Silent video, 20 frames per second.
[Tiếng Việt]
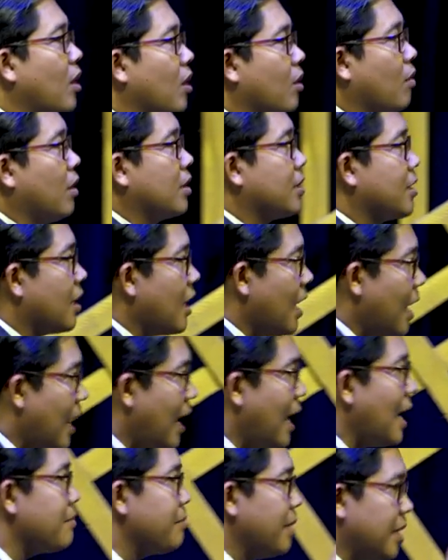đó quạt
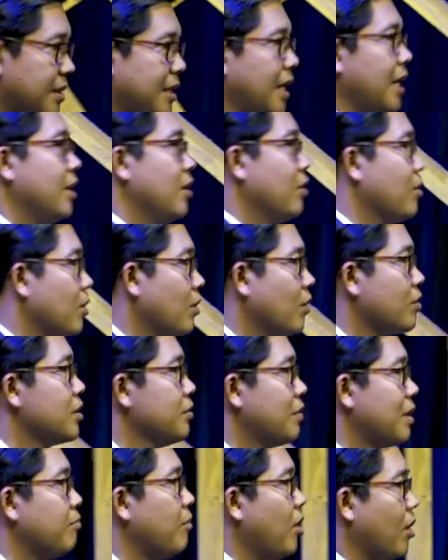khăn mềm tên nó không chỉ
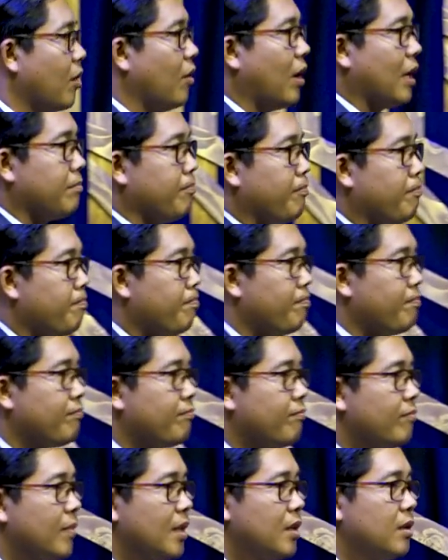vật bỏ quạt
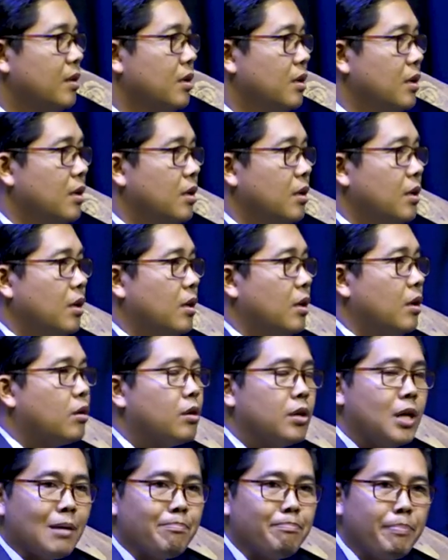rồi dạy